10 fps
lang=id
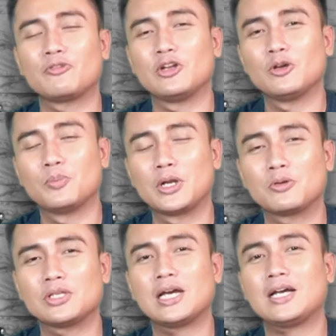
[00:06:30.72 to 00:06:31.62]
di video
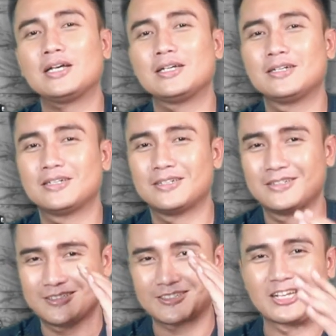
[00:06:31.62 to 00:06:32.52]
berikutnya.
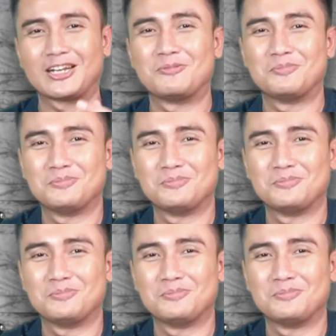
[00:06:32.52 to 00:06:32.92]
Salam.